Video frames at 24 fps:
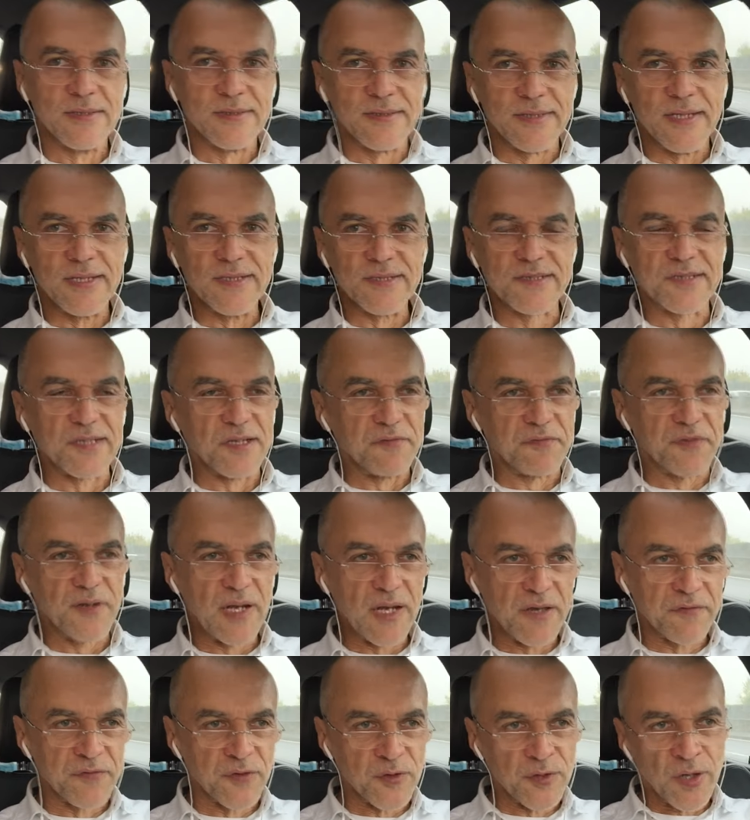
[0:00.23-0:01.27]
dass
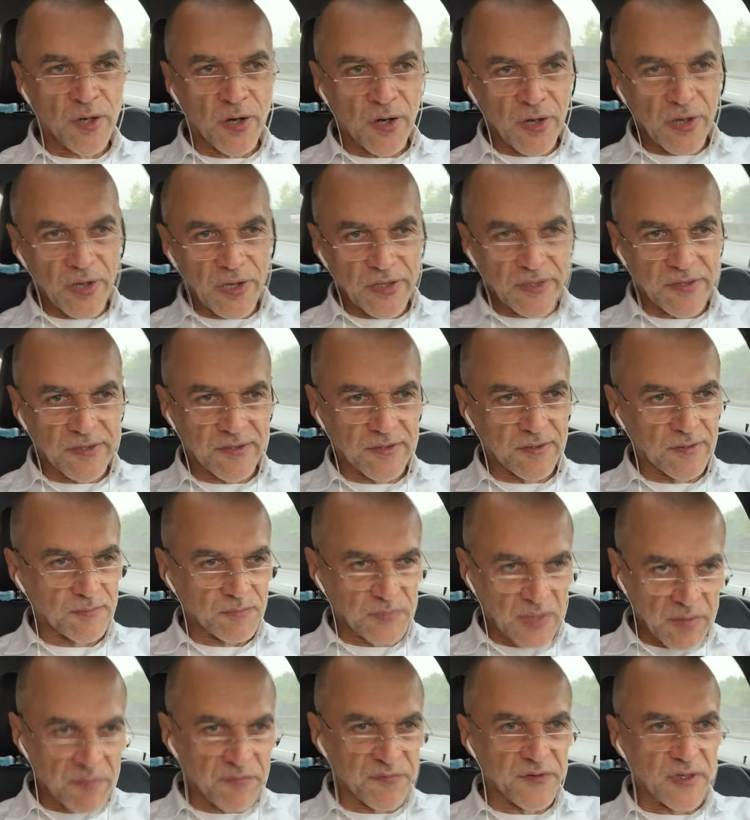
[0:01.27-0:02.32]
viele von euch
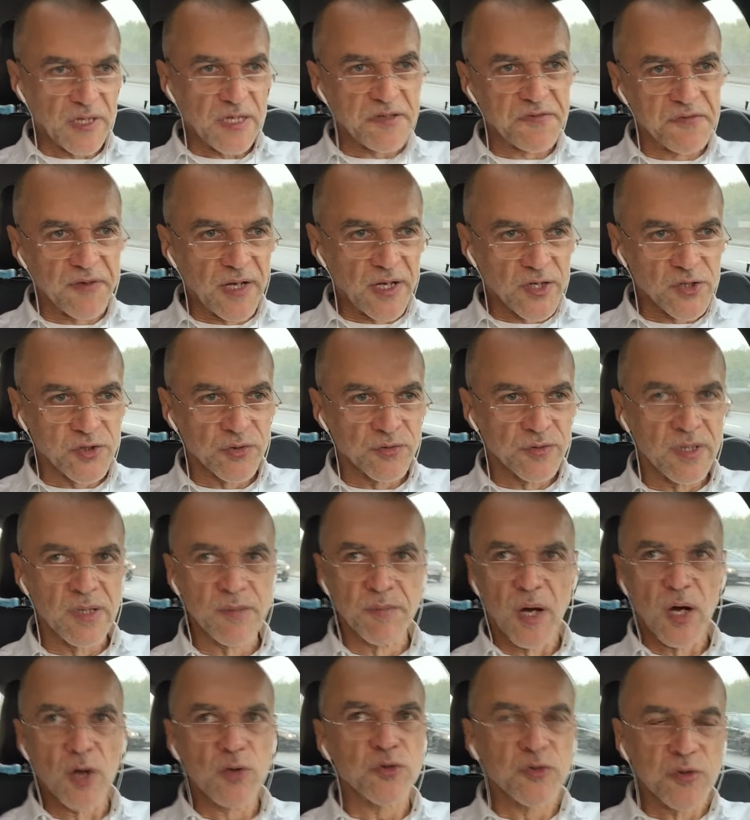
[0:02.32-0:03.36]
ebenfalls viele Stunden
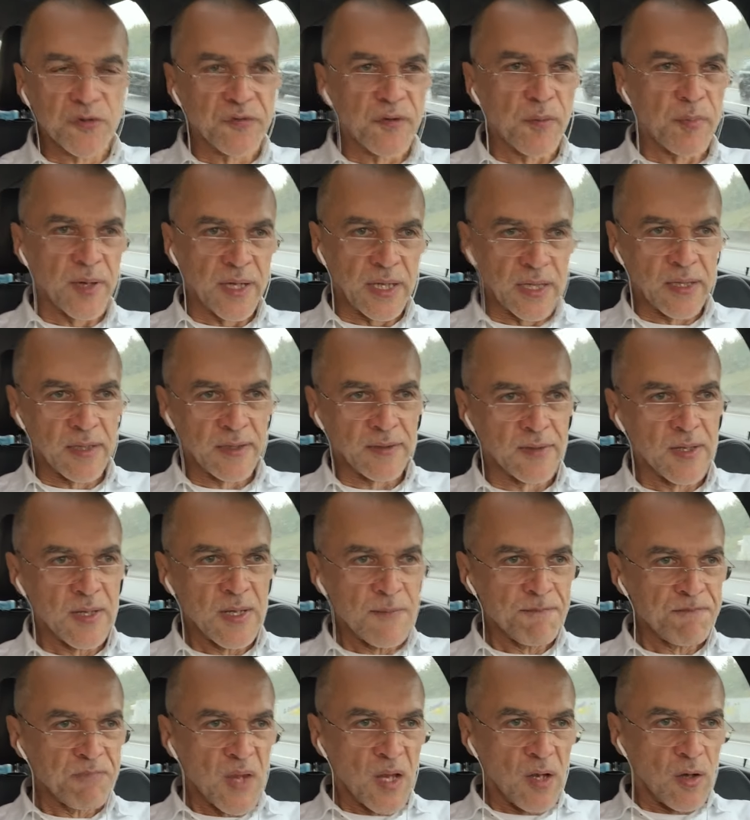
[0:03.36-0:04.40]
im Auto verbringen
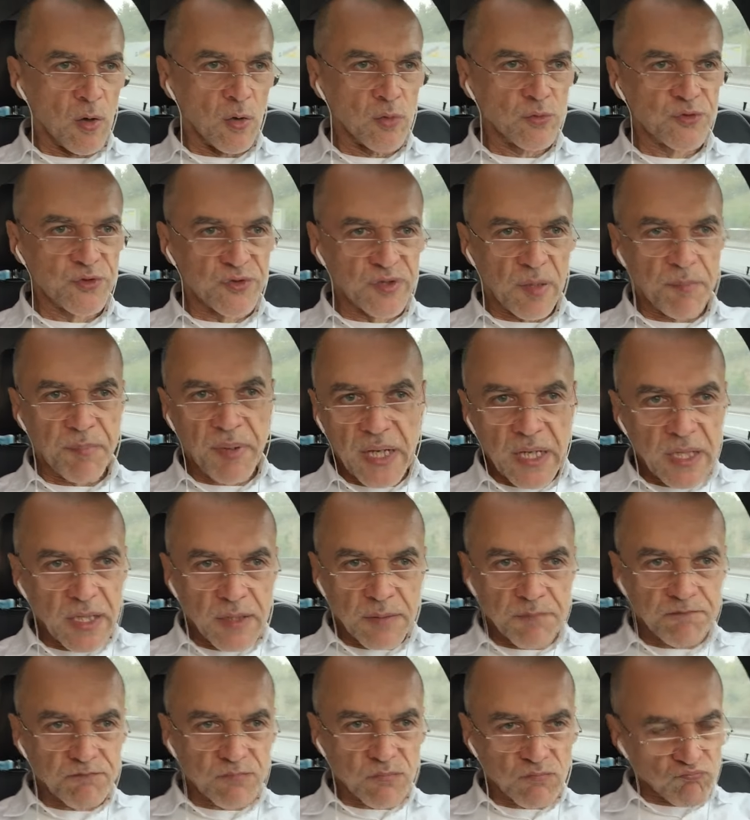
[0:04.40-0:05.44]
und
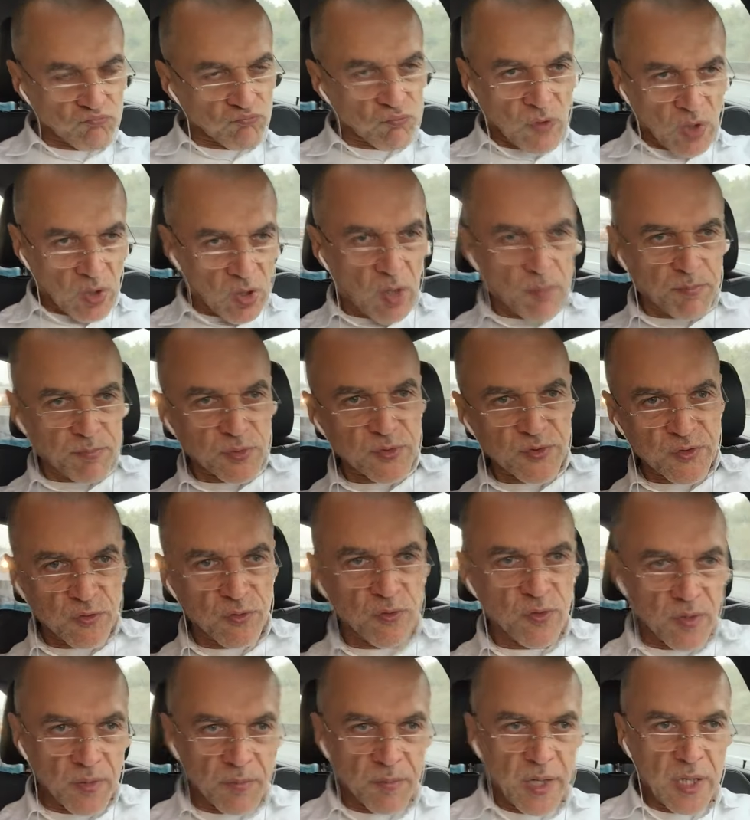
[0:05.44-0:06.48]
dabei ab und
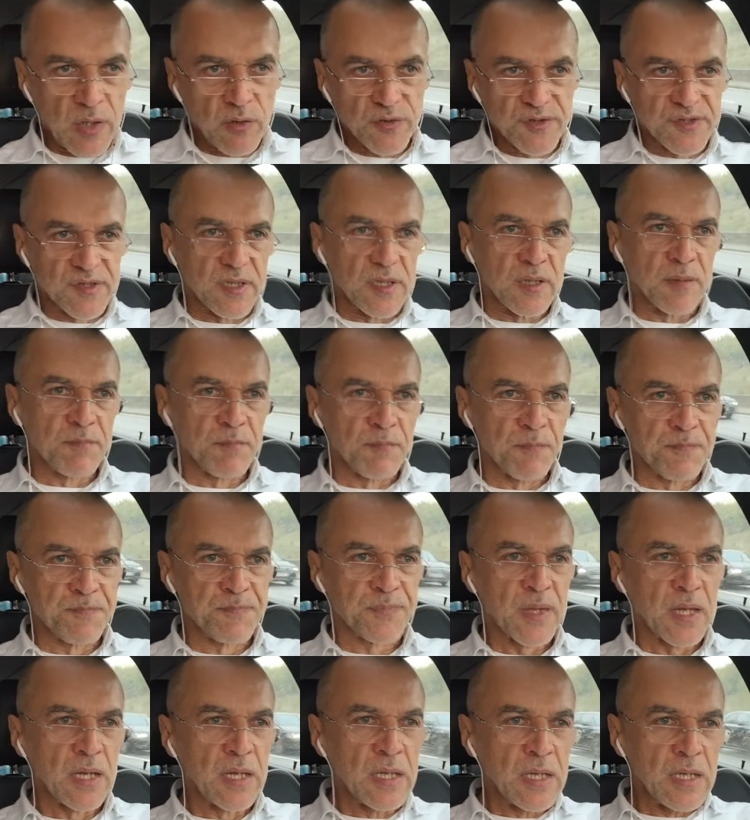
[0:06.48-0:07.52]
zu mal Lust haben,
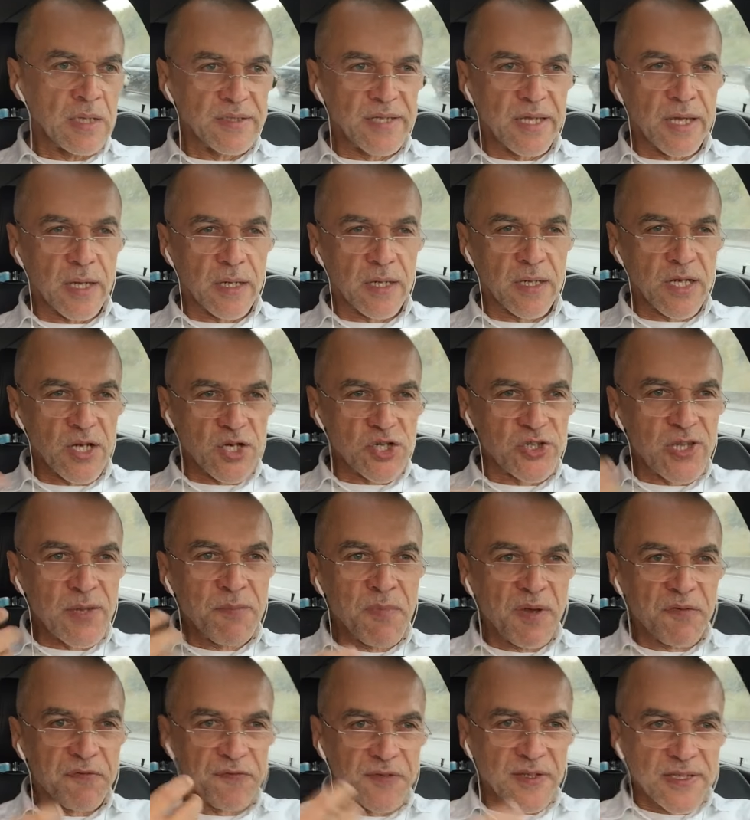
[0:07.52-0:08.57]
die eigene
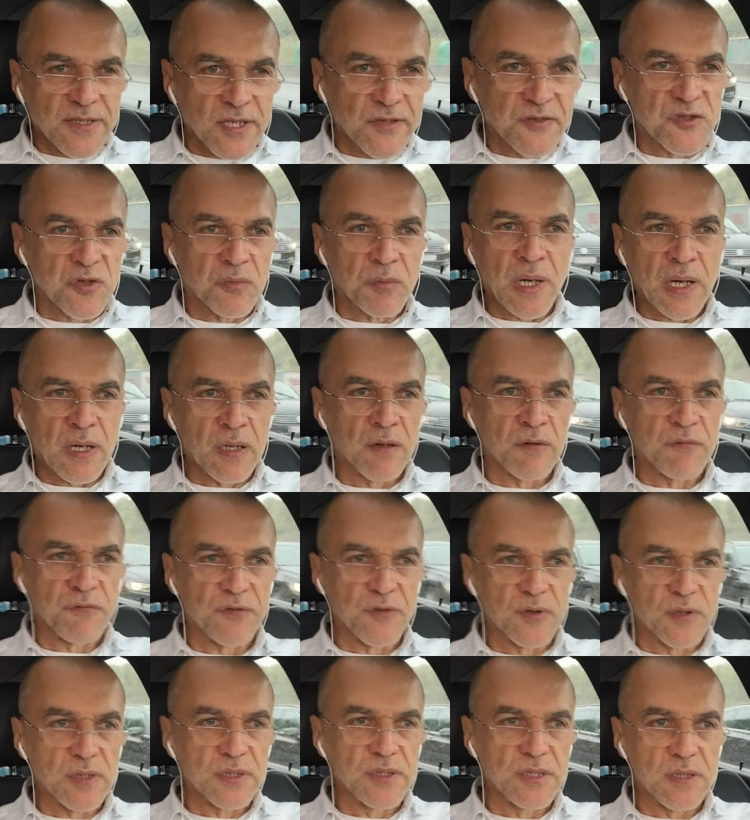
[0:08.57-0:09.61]
Stimme fit zu machen
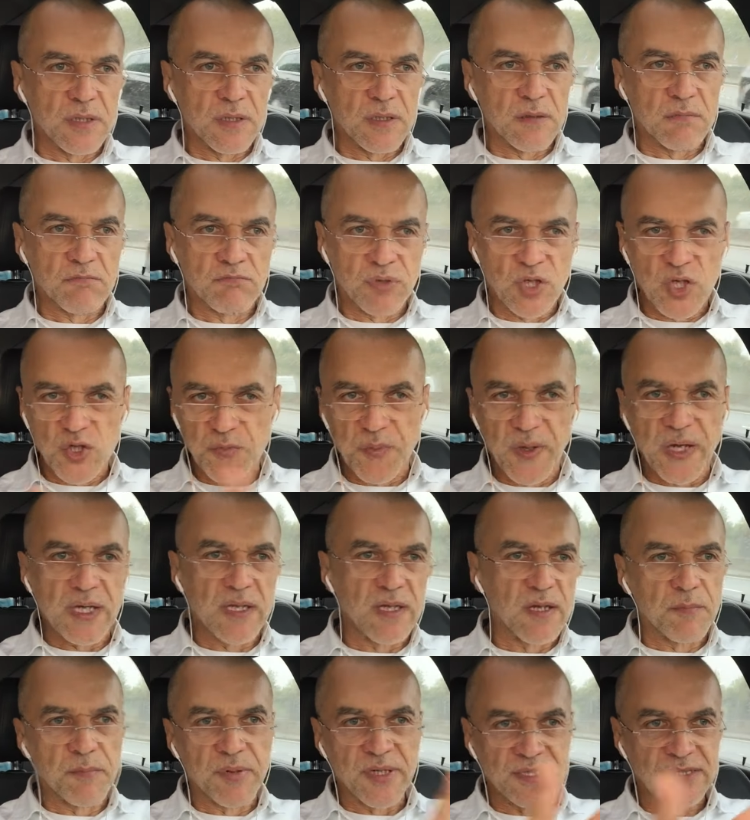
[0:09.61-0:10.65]
für die
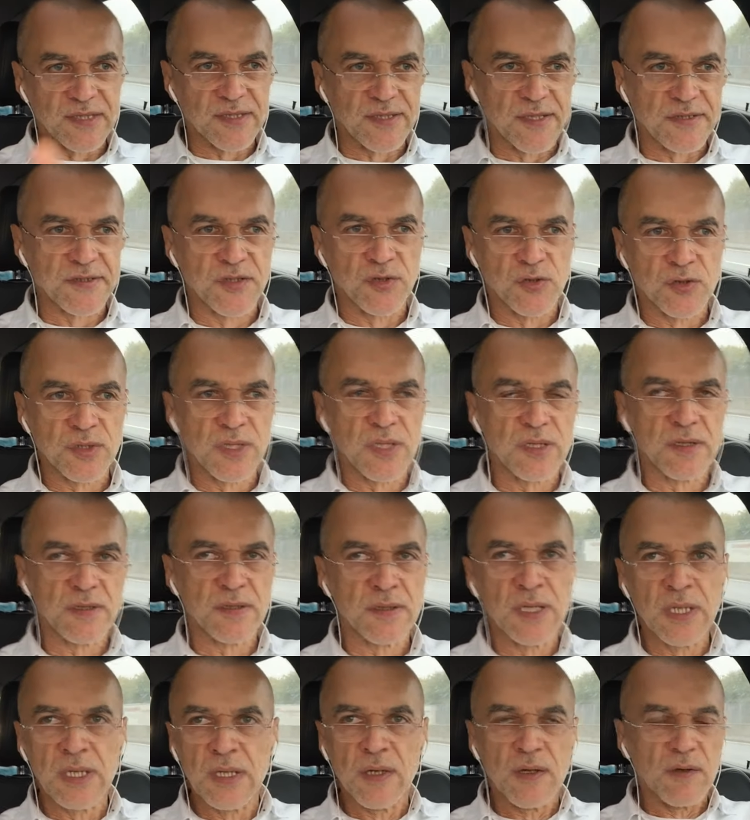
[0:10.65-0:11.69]
Gespräche, Präsentationen,
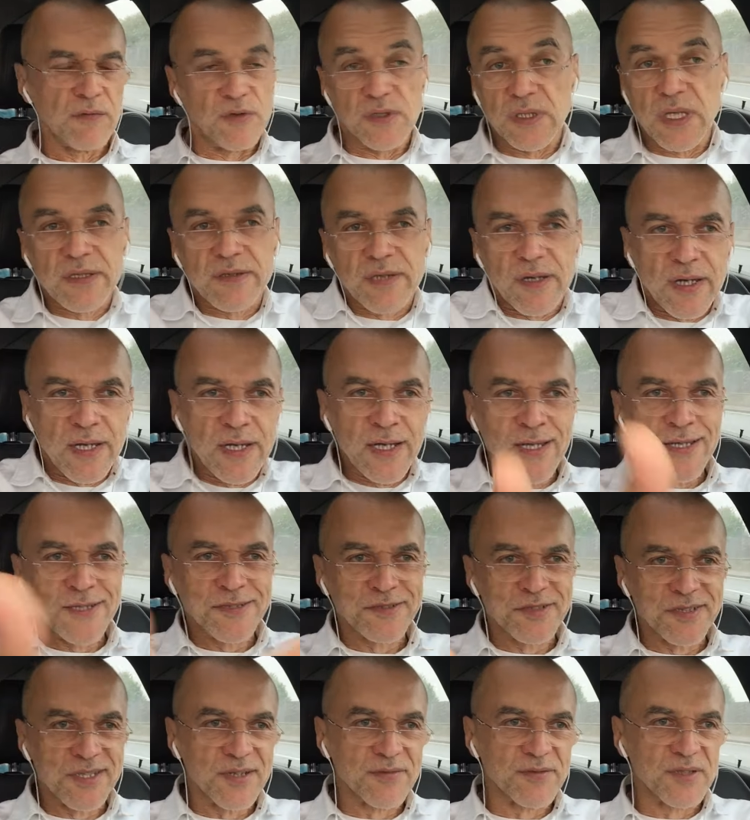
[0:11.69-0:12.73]
für die
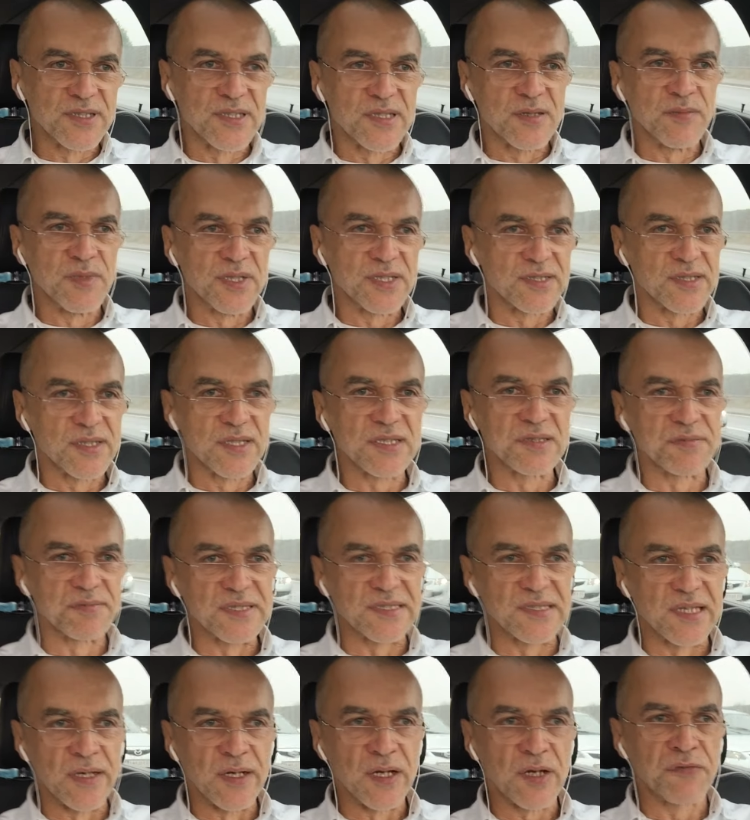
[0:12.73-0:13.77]
Trainings oder was immer es ist, was
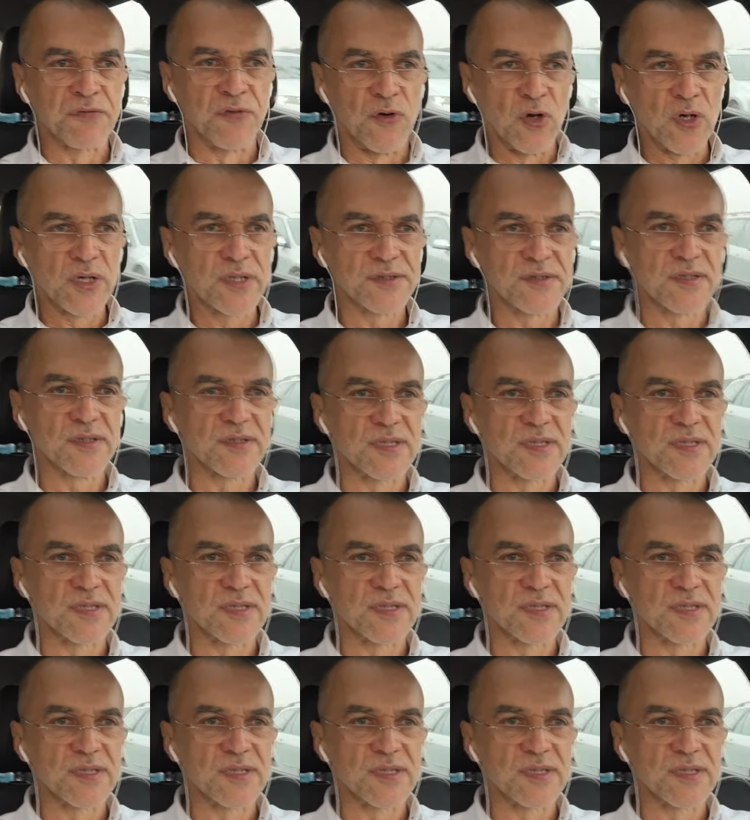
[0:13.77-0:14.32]
danach folgt.